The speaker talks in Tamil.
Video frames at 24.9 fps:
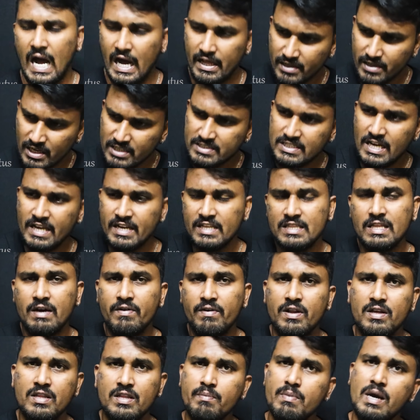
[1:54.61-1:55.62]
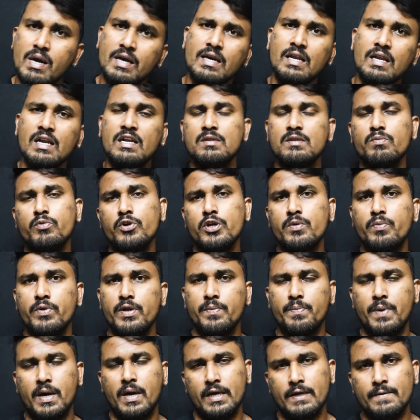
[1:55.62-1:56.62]
அதில் சரி தவறு மக்கள் எடுத்து முடிவு
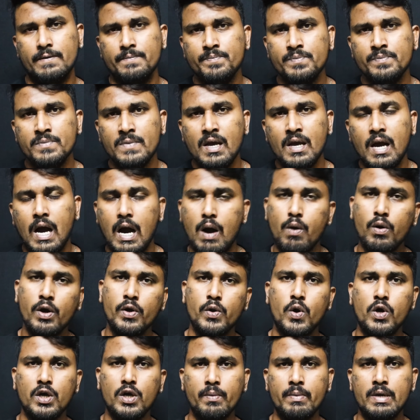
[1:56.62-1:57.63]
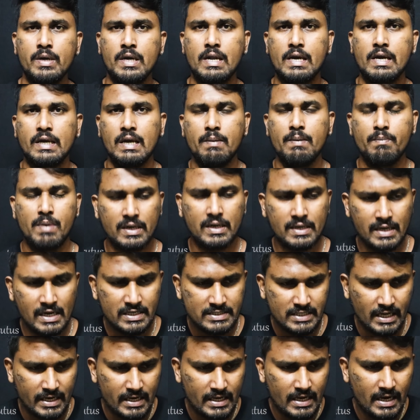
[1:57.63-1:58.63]
பண்ணிப்பாங்க அவங்க நோக்கம் என்னன்னாக்கா
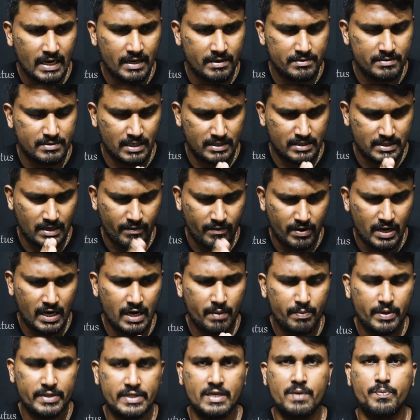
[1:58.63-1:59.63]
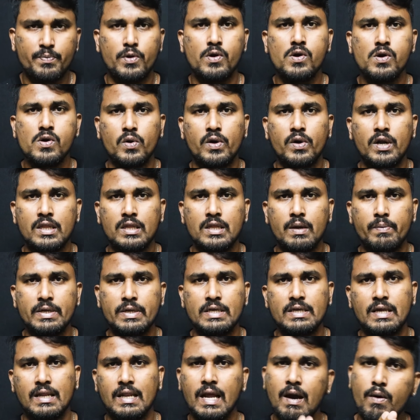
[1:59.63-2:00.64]
மக்கள் சரியான த தவறான பாதைக்கு போகக்கூடாது
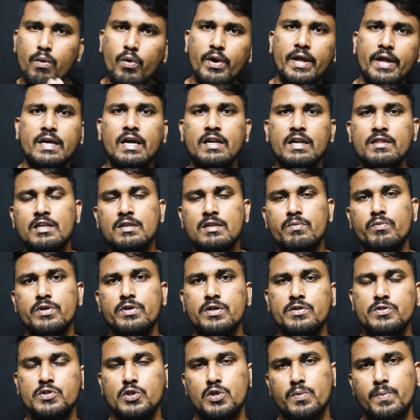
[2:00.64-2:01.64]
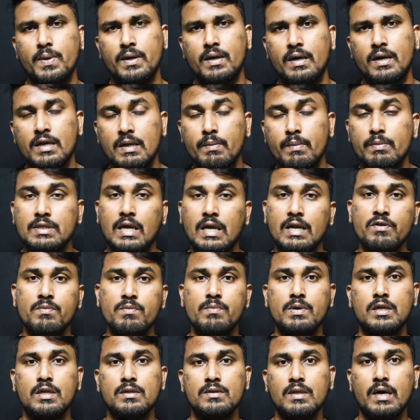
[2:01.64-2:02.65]
அப்படிங்கிறத அவங்களை கருத்து வச்சுட்டு இருப்பாங்க நம்ம
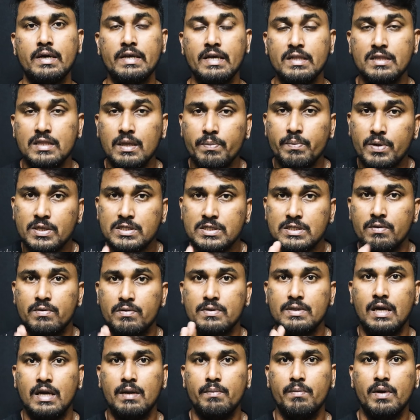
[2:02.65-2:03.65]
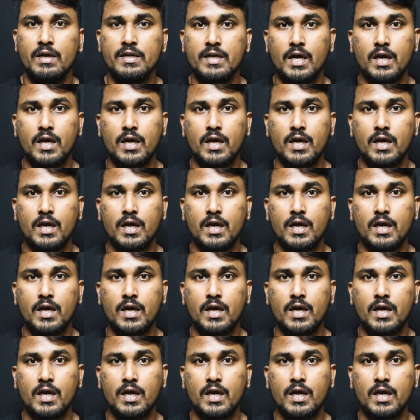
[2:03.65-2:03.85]
தலைவன் மட்டும்தான் எந்த பிரச்சனை வந்தாலுமே